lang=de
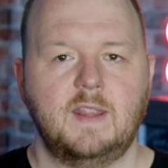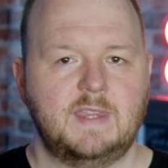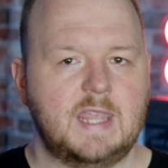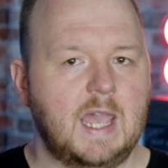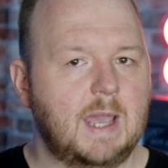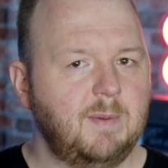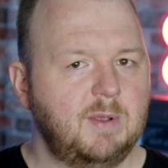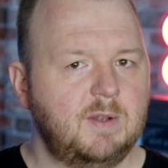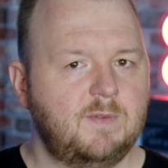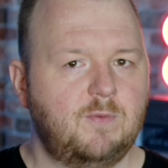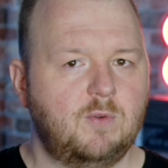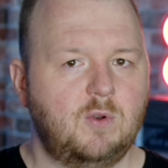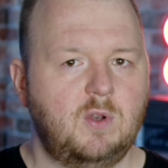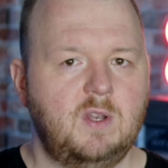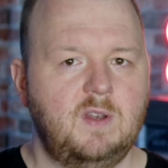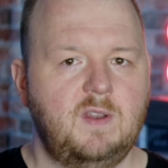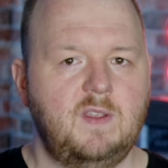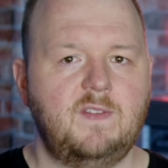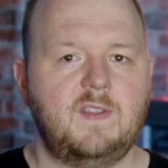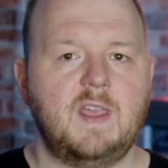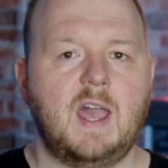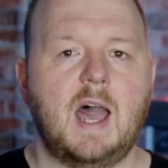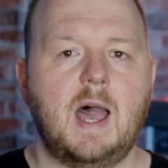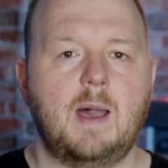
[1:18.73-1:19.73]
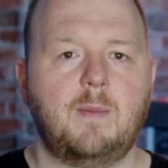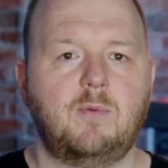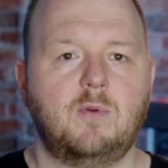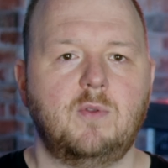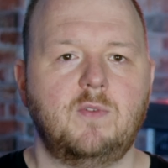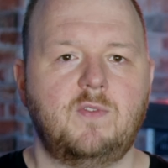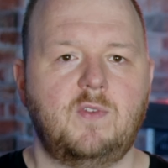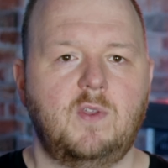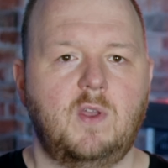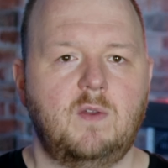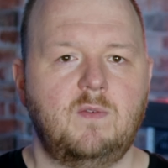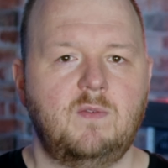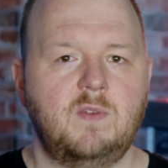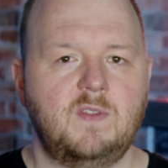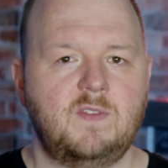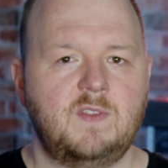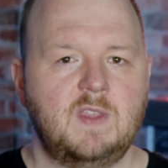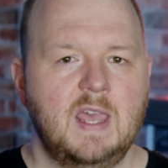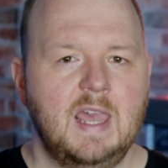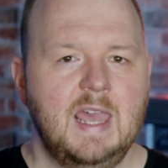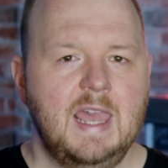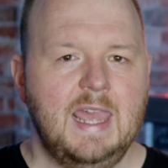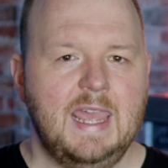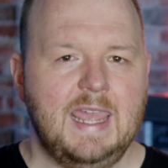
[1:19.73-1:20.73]
Damit würde dieser Abo-Service
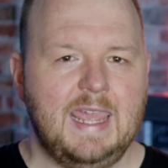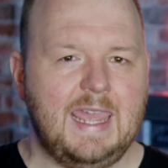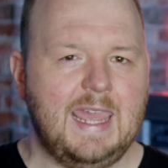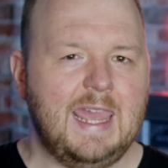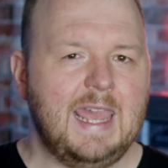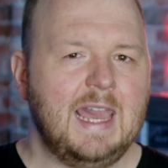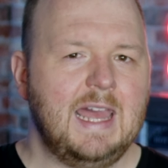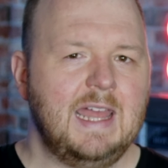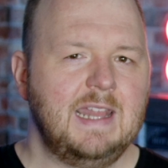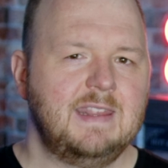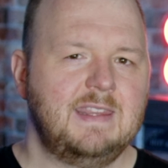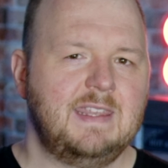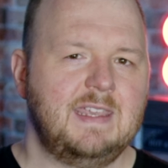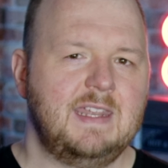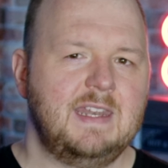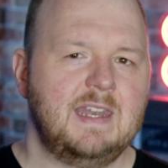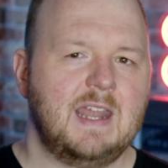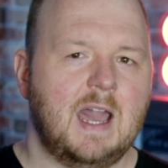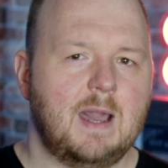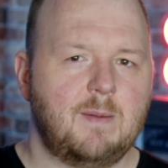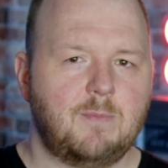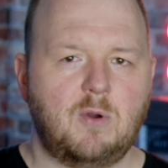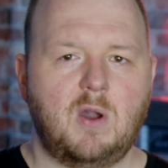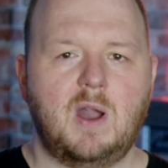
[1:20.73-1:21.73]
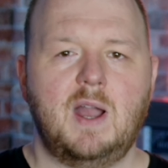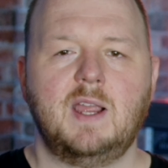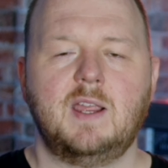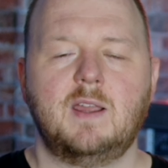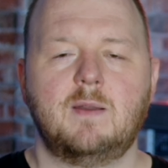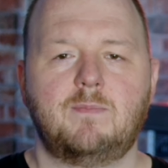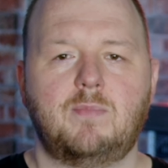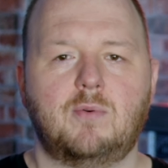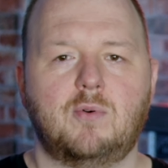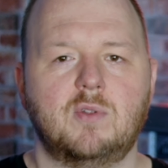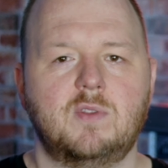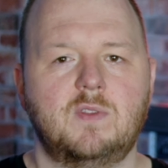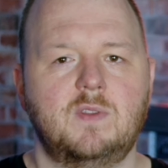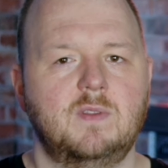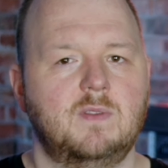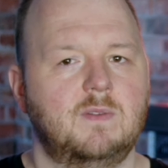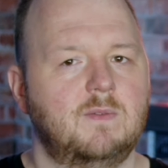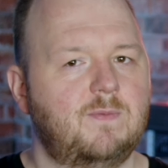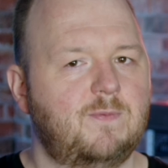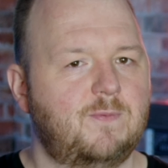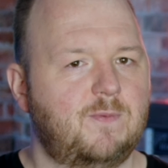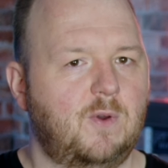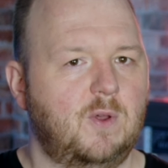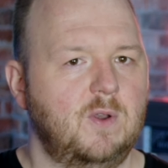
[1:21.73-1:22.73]
eher den Abo-Angeboten
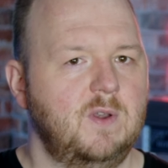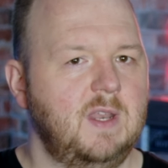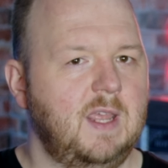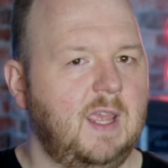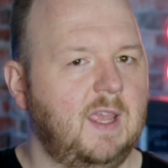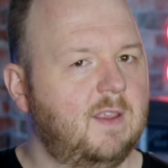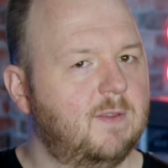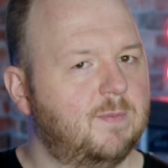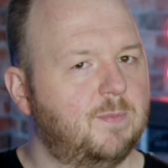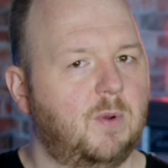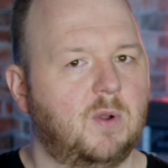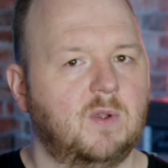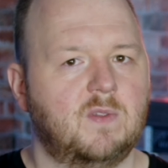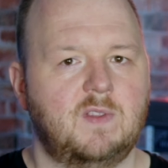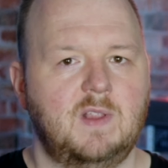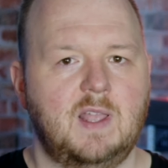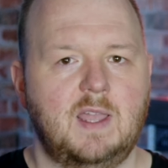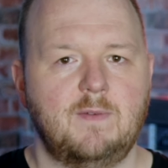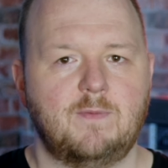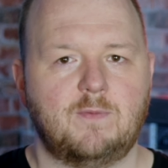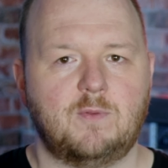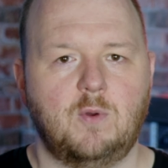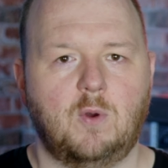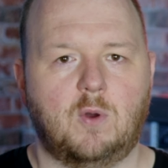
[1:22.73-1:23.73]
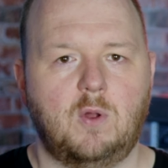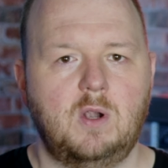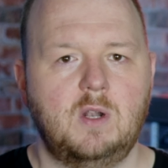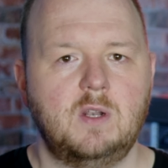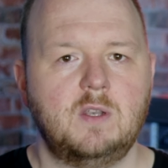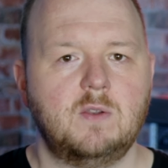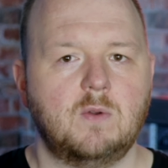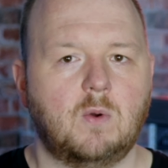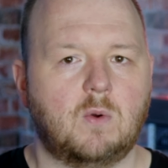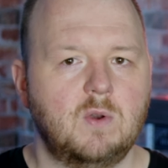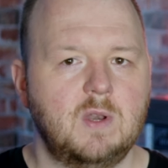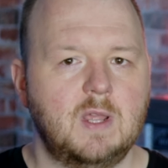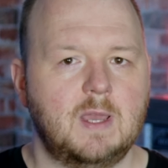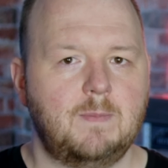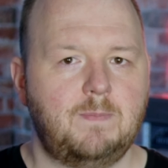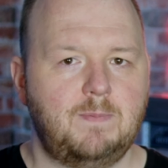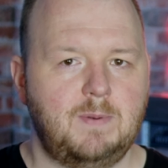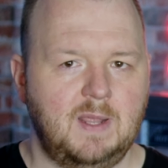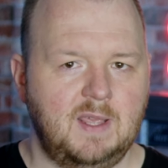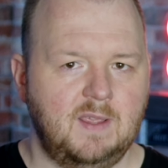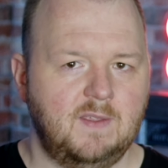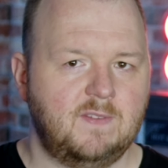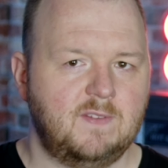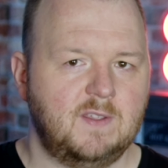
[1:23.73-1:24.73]
von Xbox Live Gold oder
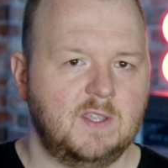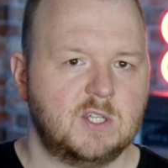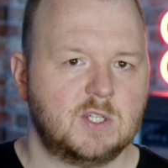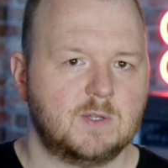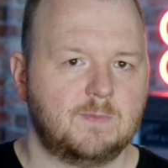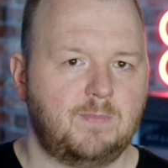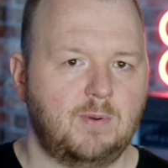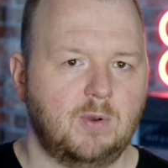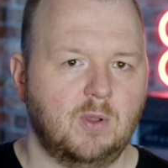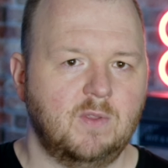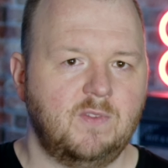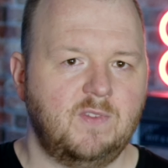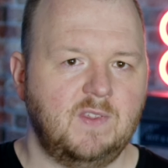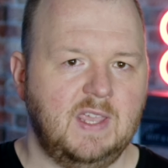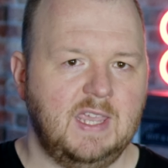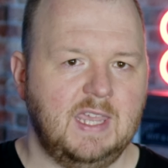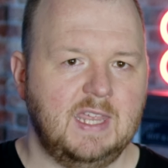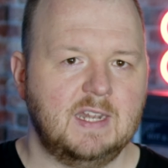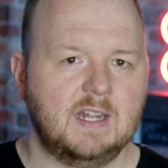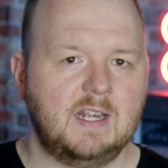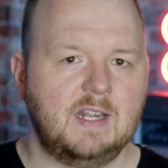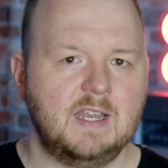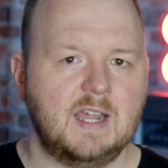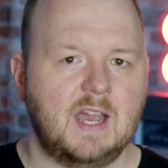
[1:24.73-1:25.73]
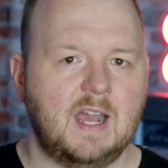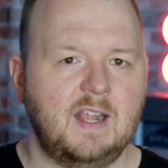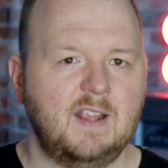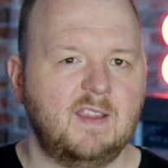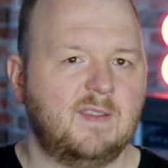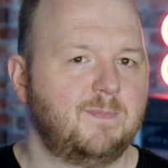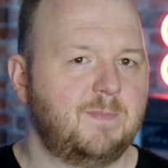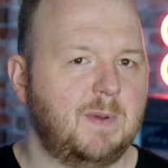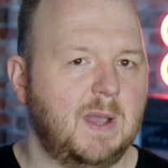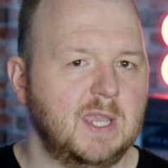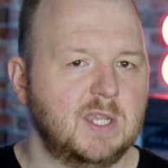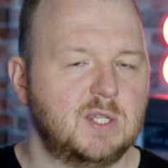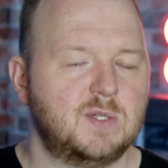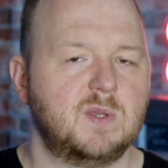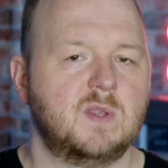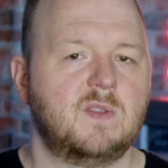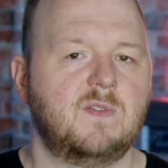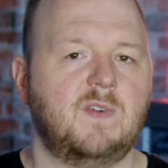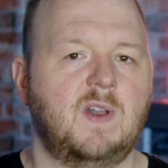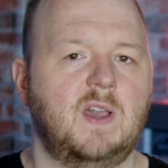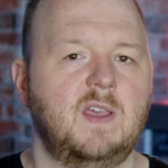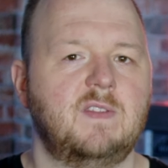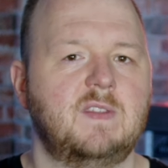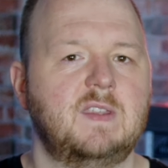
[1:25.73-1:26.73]
PlayStation Plus ähneln, als
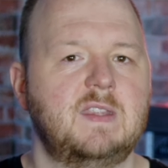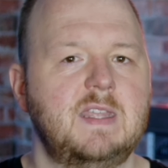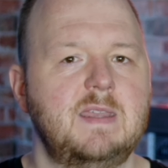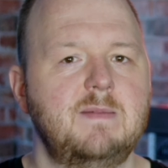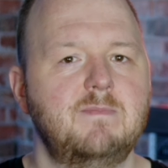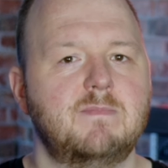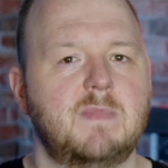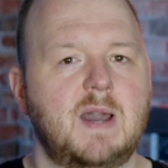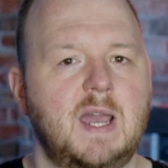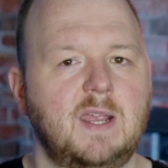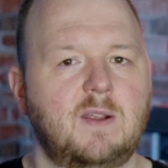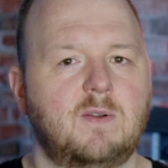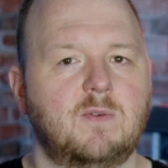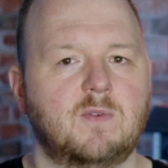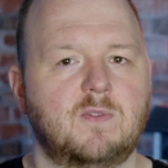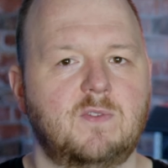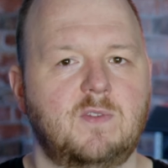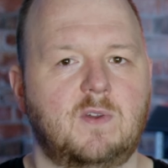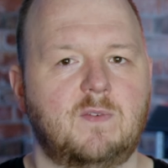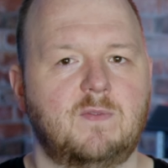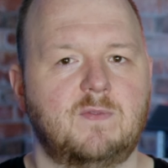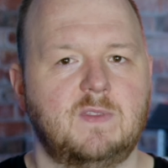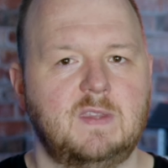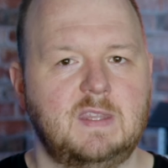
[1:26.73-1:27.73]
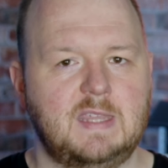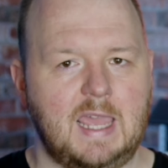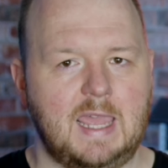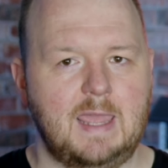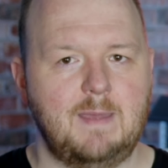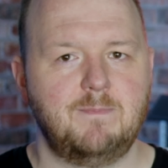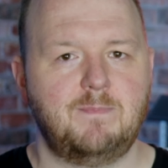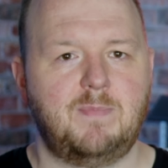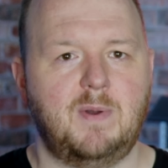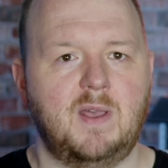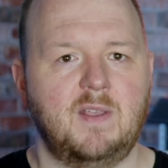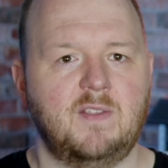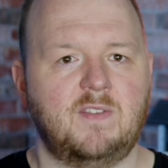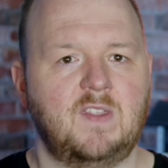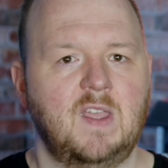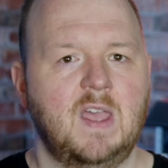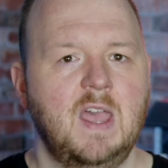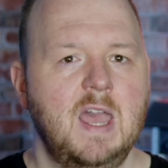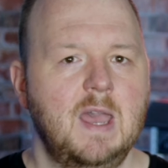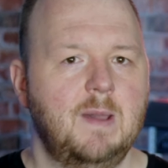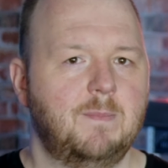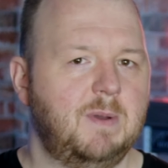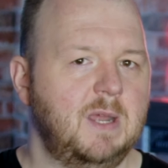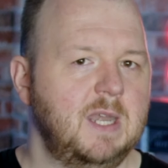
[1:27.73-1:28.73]
beispielsweise dem Microsoft Game Pass,
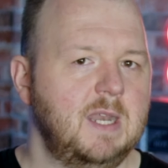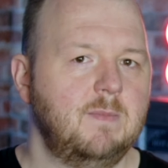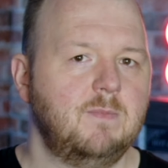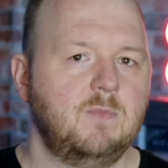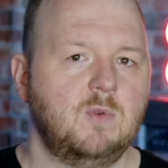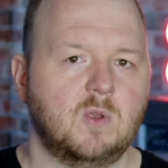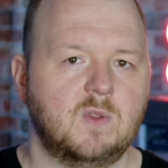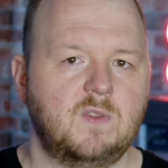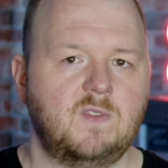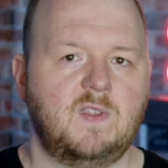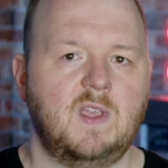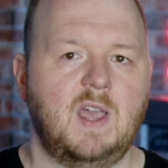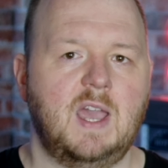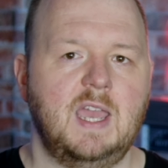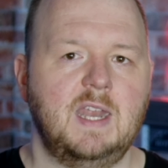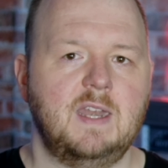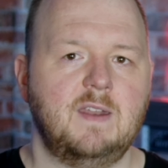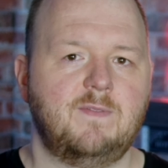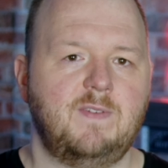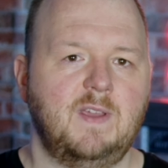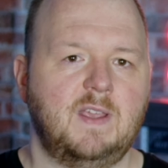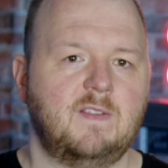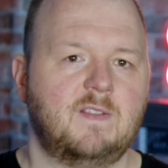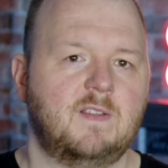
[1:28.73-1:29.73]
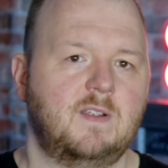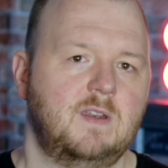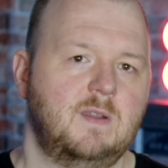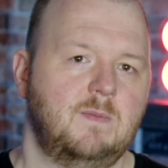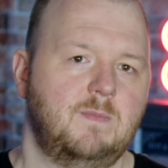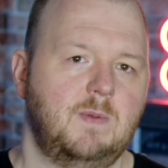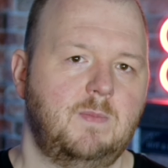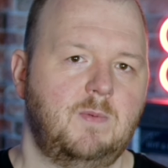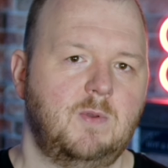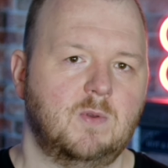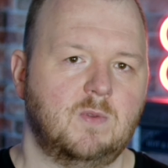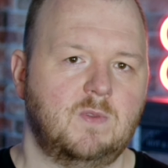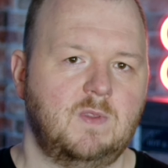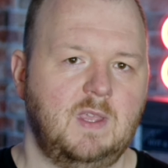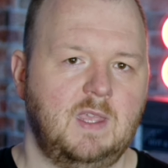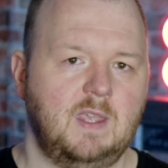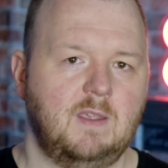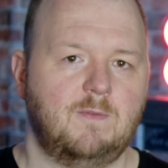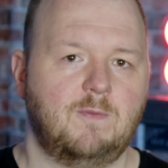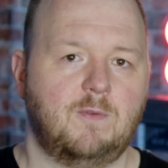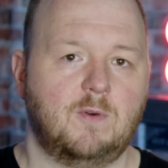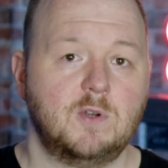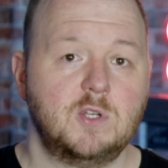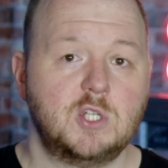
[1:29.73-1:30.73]
bei dem Nutzer eine wechselnde
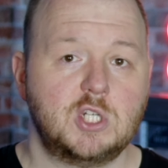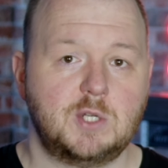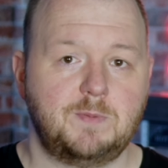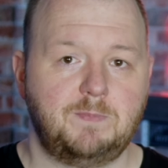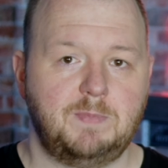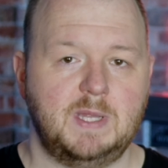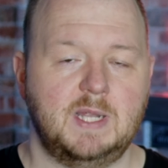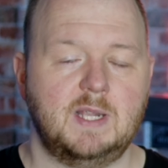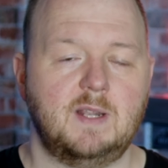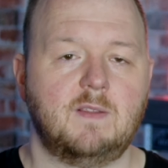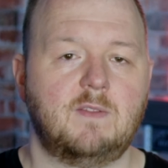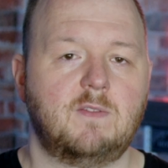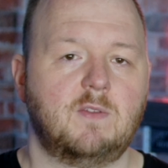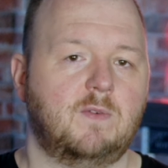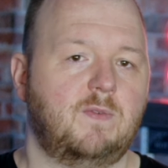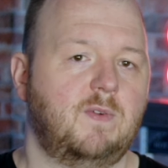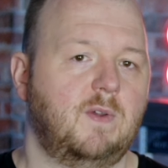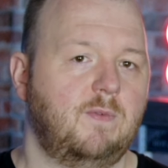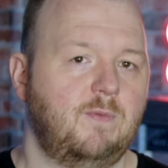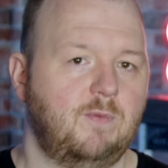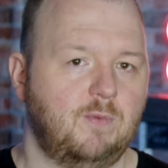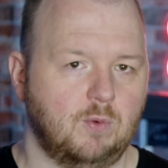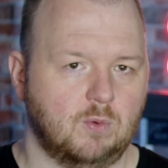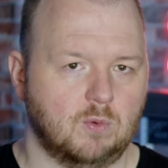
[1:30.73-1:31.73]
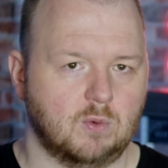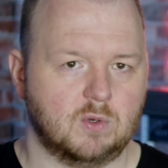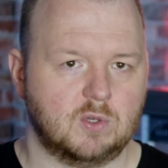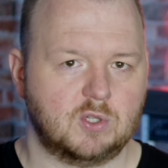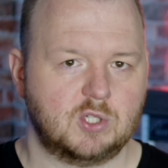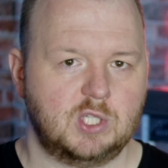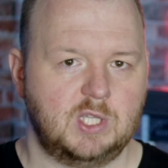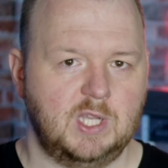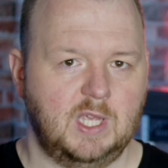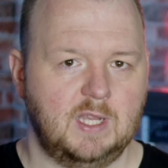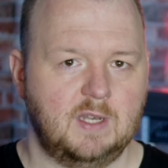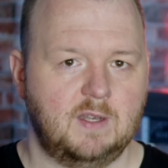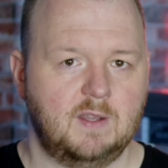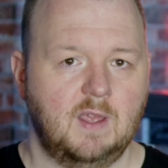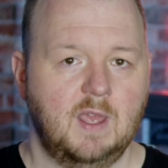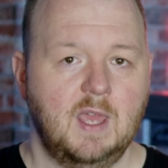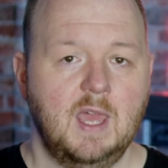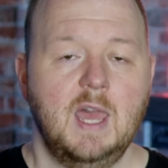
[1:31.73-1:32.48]
Bibliothek von Spielen zur Verfügung steht.